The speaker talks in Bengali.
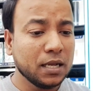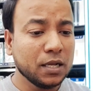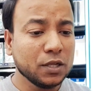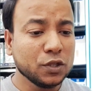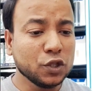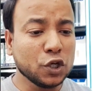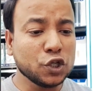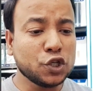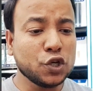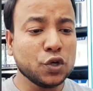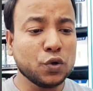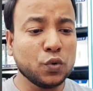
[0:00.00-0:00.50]

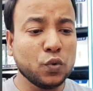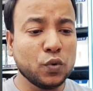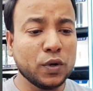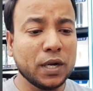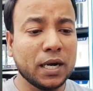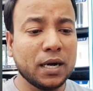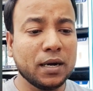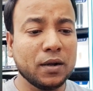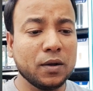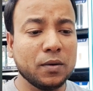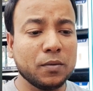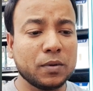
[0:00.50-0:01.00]
দর্শক
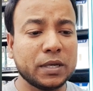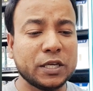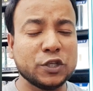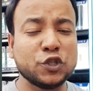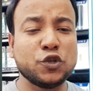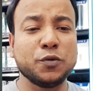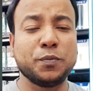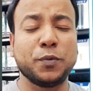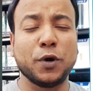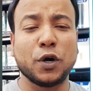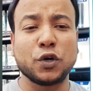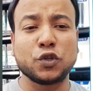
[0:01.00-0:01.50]
ওনার
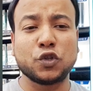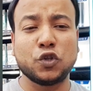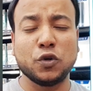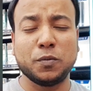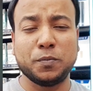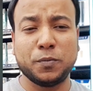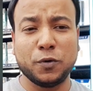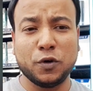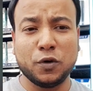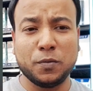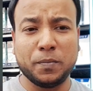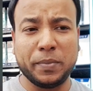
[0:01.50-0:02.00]
কিছু
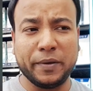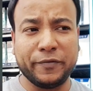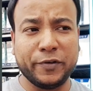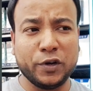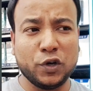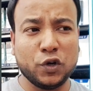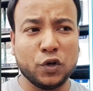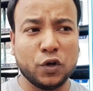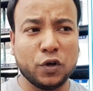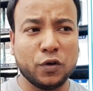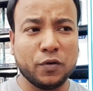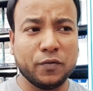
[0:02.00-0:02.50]
বক্তব্য
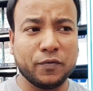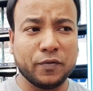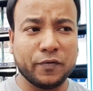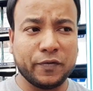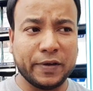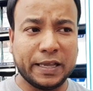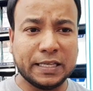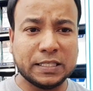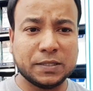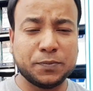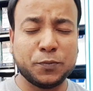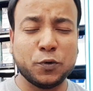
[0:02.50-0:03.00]
বিভিন্ন
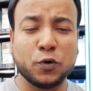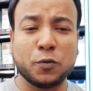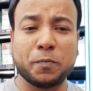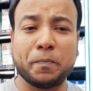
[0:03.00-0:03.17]
ফেসবুক